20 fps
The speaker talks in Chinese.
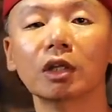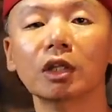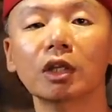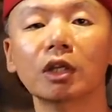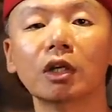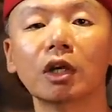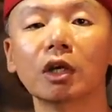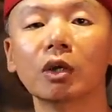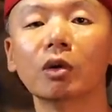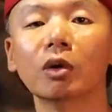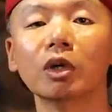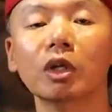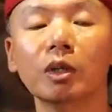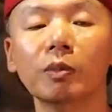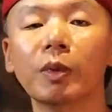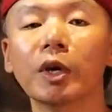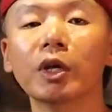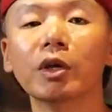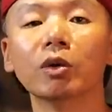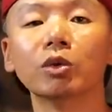你哥或你
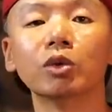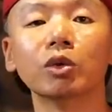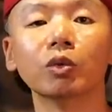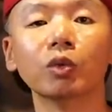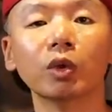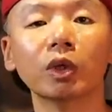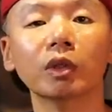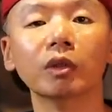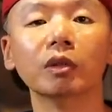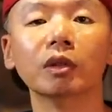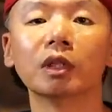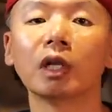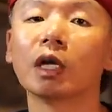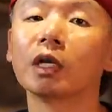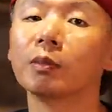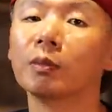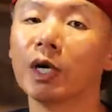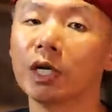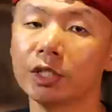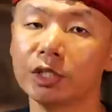朋友去问他
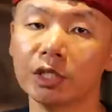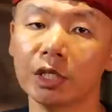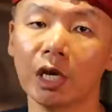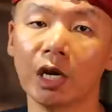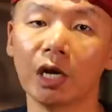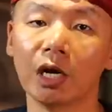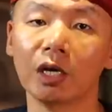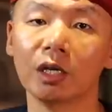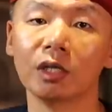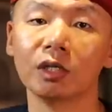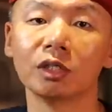的卖家，